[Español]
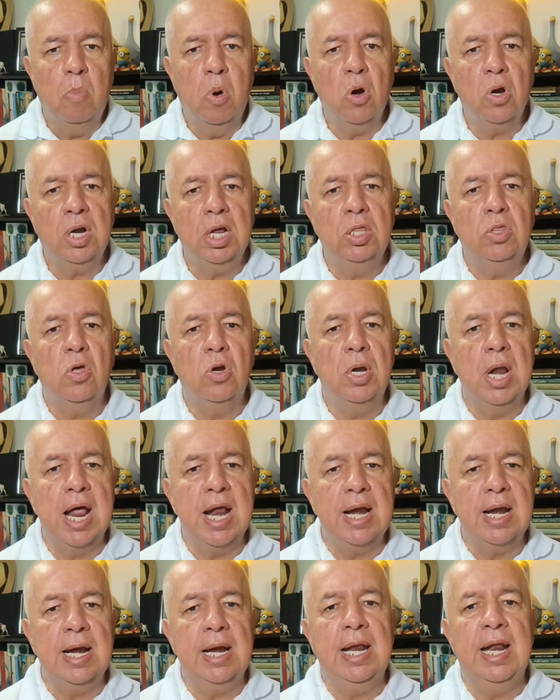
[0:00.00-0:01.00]
por
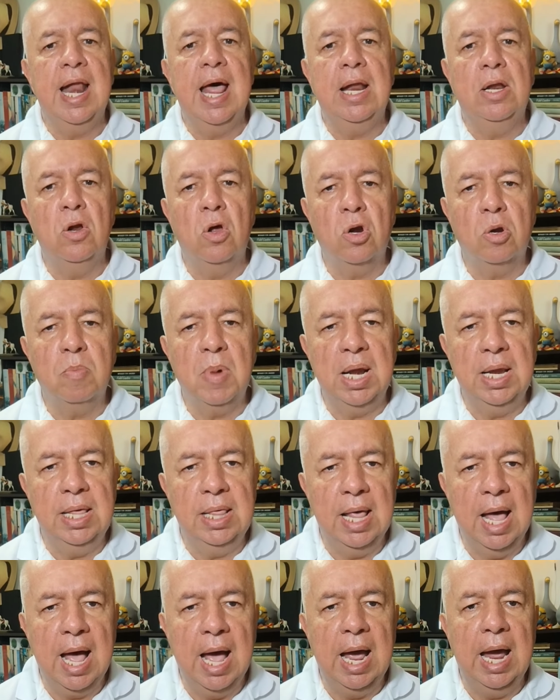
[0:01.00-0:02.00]
retornar la
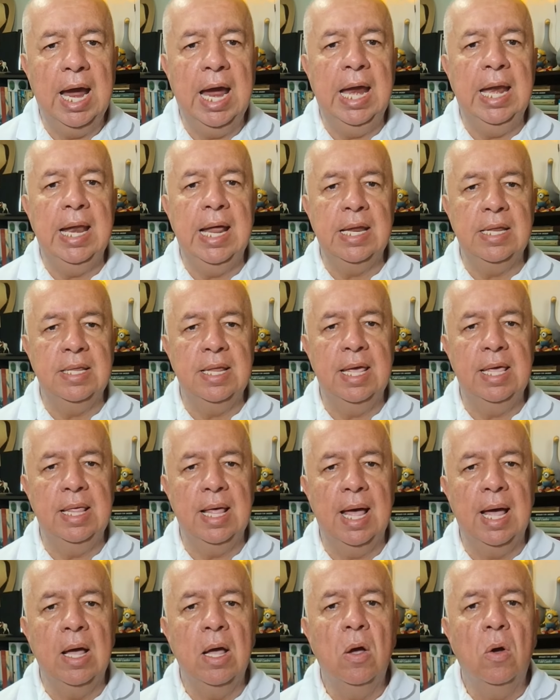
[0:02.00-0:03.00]
normalidad en la
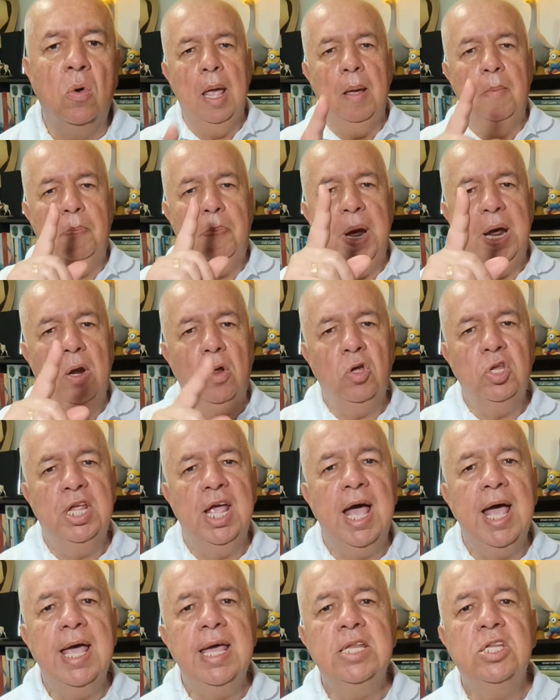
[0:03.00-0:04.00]
esneda. Pero
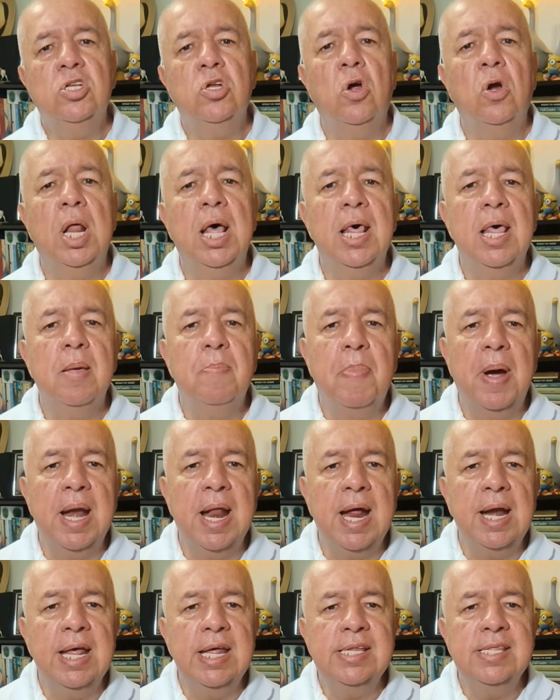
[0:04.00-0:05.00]
ya es hora de
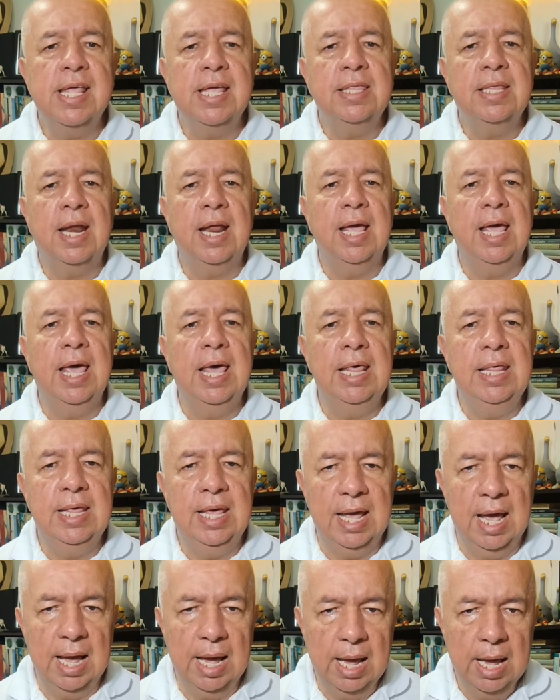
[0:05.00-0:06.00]
parar esta
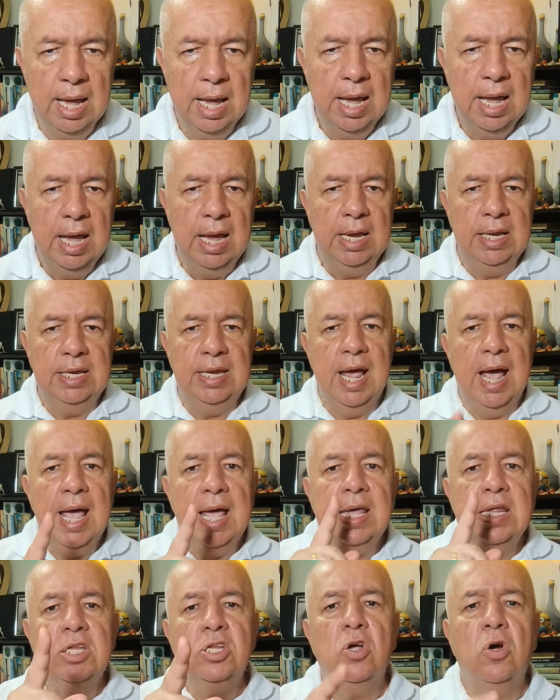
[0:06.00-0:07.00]
tragedia.
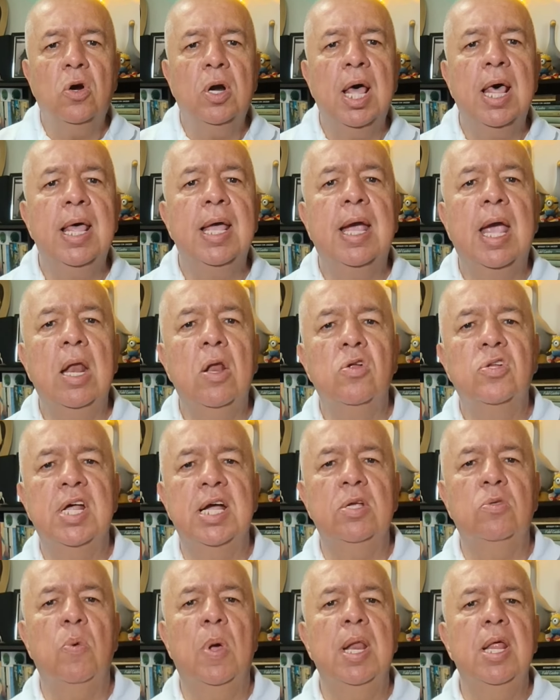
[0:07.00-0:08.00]
Ya es hora de que los
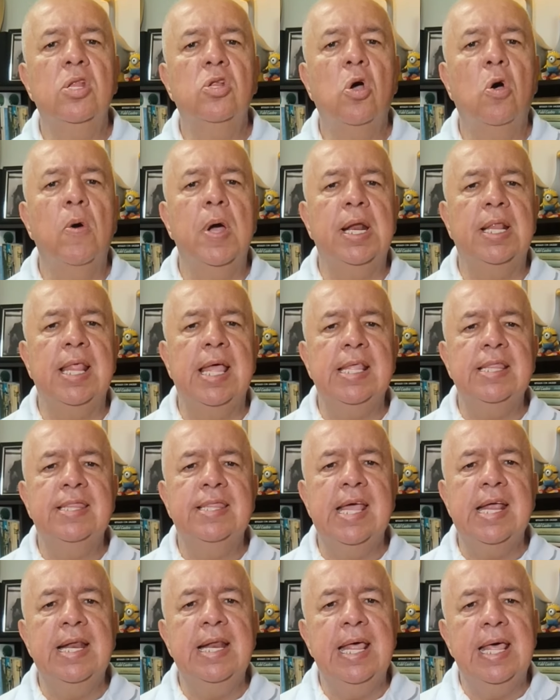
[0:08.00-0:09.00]
actuales
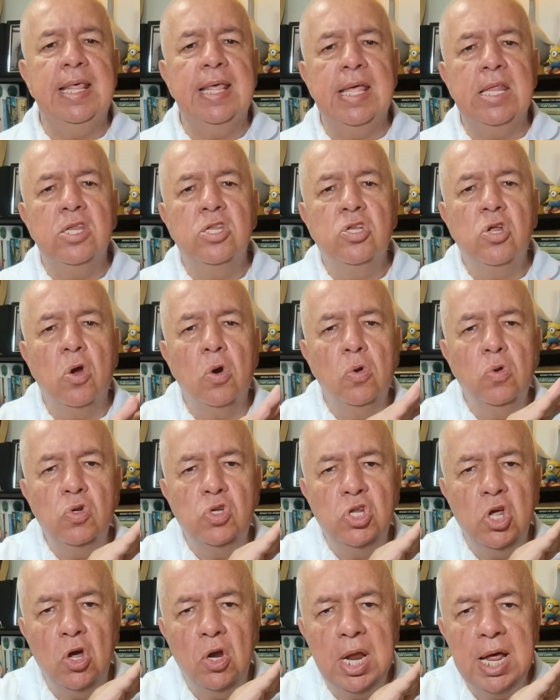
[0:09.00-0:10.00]
gobernantes le den
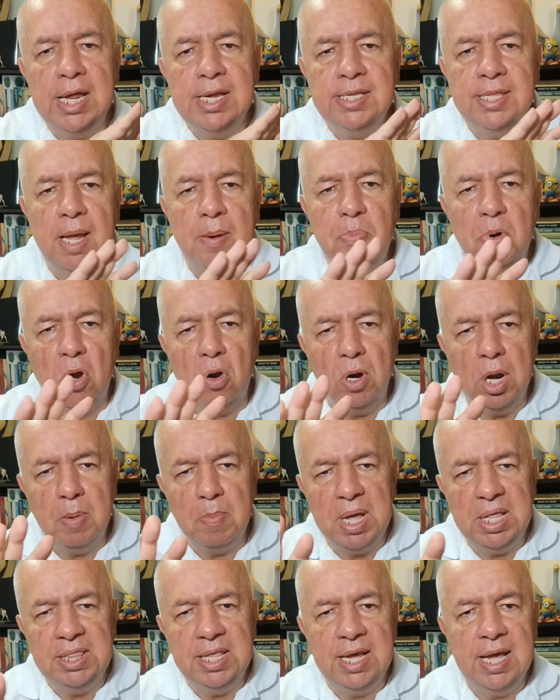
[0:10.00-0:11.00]
solución a esta
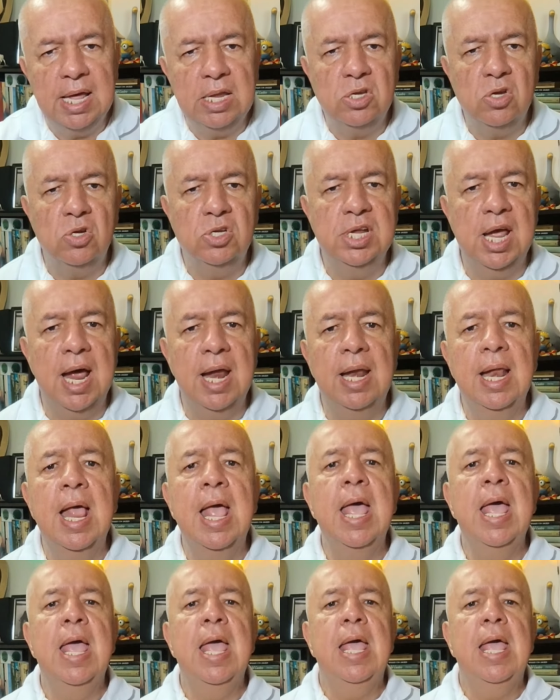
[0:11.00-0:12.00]
problemática social